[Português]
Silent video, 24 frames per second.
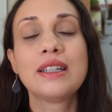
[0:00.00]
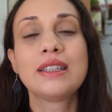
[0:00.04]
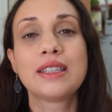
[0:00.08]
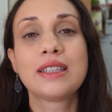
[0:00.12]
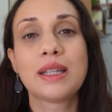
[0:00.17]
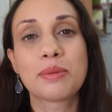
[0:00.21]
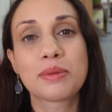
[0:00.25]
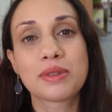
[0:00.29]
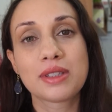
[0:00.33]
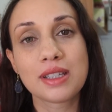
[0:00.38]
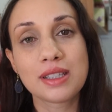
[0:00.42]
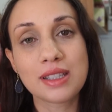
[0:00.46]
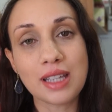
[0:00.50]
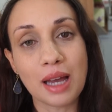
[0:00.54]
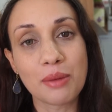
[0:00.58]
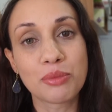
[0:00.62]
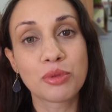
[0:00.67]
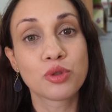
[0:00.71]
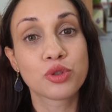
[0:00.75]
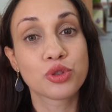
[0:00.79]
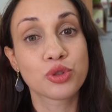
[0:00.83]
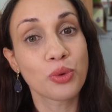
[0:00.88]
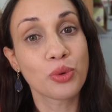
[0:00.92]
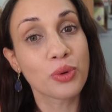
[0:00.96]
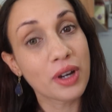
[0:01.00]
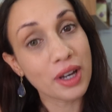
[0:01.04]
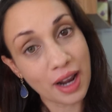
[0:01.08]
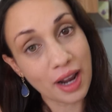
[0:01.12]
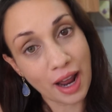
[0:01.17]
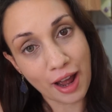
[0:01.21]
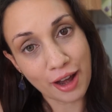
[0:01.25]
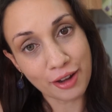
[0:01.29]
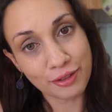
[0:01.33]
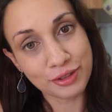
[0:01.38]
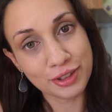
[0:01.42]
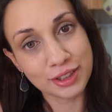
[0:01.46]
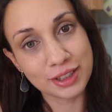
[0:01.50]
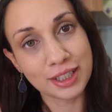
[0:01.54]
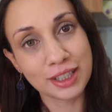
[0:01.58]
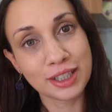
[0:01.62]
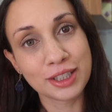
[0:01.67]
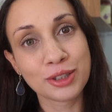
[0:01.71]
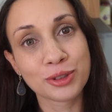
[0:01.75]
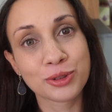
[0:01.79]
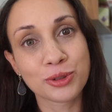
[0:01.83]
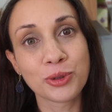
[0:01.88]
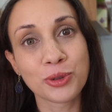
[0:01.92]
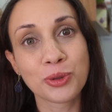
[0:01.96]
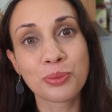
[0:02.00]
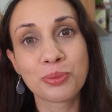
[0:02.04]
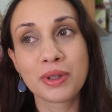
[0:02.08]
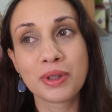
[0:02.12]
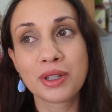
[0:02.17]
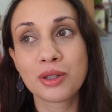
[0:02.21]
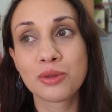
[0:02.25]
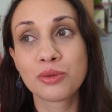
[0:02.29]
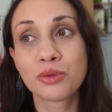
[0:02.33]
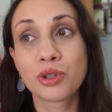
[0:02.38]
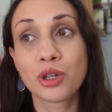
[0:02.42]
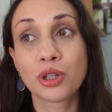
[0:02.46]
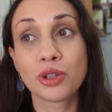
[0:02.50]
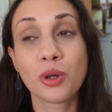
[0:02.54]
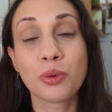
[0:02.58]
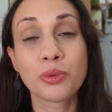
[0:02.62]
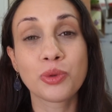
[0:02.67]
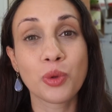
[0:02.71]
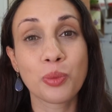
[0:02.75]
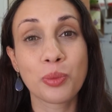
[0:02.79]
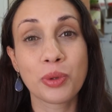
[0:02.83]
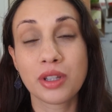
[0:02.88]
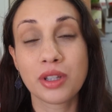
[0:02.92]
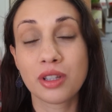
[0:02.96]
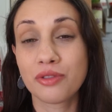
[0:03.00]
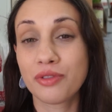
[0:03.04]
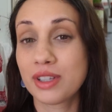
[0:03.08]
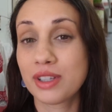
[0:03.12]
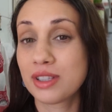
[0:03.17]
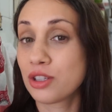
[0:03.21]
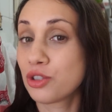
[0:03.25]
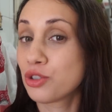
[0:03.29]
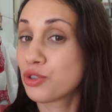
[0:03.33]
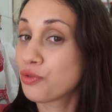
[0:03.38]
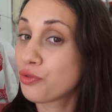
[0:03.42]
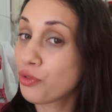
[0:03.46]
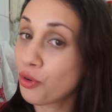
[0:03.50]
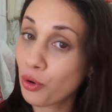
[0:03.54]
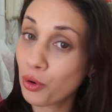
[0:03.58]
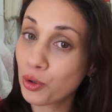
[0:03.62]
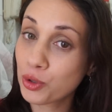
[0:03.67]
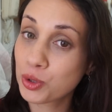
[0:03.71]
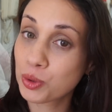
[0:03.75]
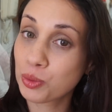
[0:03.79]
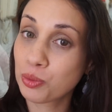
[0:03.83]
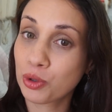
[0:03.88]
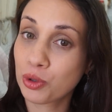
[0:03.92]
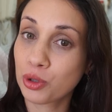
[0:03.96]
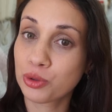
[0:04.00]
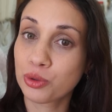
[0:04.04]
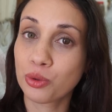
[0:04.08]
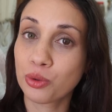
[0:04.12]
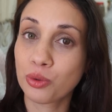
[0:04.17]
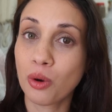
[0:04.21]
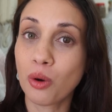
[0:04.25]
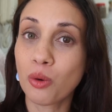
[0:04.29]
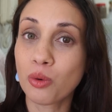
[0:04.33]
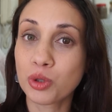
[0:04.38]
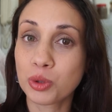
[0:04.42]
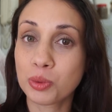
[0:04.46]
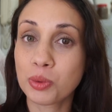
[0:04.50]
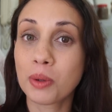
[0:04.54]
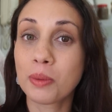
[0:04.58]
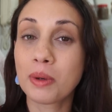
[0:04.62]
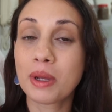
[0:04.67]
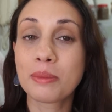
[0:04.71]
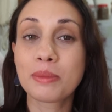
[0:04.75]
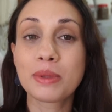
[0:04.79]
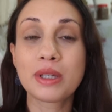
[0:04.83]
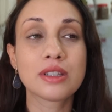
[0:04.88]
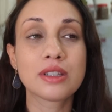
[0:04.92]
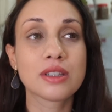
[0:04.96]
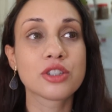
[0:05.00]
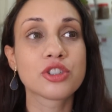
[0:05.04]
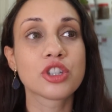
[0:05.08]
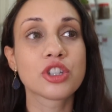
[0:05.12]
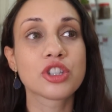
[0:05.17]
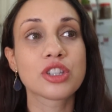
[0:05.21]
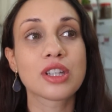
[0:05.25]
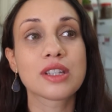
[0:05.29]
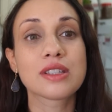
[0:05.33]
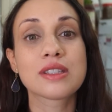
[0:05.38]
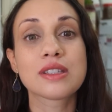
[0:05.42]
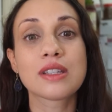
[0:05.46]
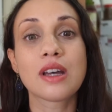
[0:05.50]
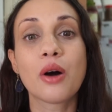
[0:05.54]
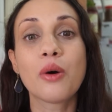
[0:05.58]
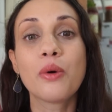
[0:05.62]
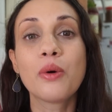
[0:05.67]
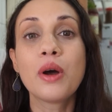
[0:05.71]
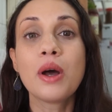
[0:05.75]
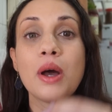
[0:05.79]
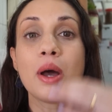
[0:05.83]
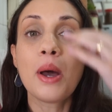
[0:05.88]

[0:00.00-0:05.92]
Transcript: É que vocês sabem, eu estou grávida, eu estou num período que eu não estou podendo fazer esforço, porque eu estou com alguns probleminhas na gestação.